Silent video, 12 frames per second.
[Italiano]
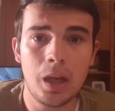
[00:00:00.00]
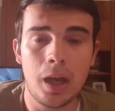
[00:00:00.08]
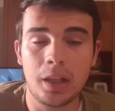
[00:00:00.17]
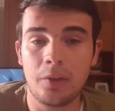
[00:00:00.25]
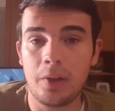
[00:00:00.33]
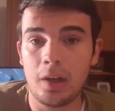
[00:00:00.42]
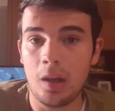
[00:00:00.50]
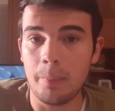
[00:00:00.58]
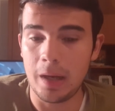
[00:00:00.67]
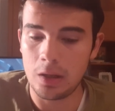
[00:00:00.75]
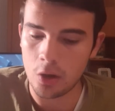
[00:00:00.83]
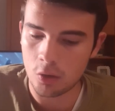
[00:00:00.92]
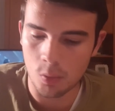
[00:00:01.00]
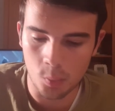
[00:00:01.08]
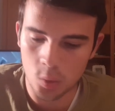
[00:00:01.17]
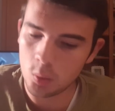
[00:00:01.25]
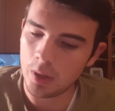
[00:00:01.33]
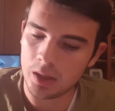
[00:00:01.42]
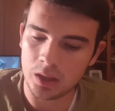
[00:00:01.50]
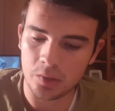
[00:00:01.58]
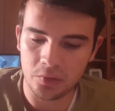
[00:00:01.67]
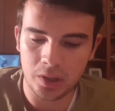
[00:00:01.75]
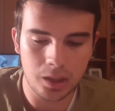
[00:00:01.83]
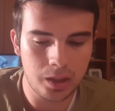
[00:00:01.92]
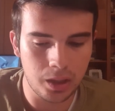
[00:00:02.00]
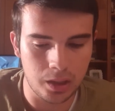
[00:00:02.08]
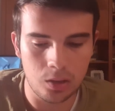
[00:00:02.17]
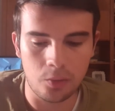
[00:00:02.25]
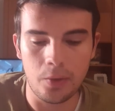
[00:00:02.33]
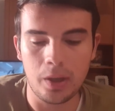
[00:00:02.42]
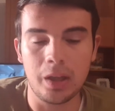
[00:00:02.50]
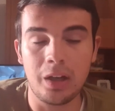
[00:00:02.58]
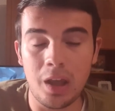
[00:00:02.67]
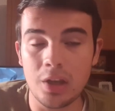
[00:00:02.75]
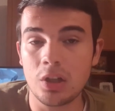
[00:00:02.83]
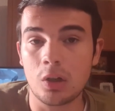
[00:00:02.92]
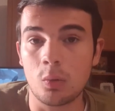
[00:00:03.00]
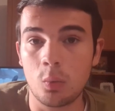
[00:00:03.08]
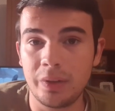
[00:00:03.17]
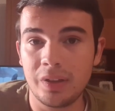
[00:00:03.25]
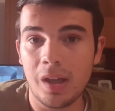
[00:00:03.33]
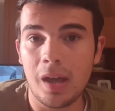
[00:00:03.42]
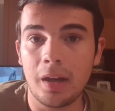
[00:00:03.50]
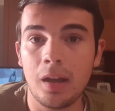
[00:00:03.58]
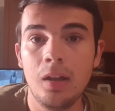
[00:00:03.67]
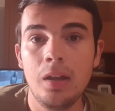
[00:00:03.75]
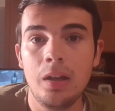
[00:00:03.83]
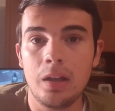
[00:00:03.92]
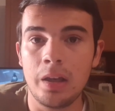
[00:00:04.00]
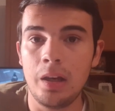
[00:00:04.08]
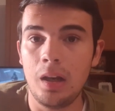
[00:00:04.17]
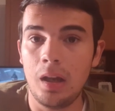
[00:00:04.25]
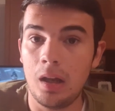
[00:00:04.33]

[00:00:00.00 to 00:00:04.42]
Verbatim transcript: ad avere la meglio è comunque Evgeny Rilov che riesce a conquistare il,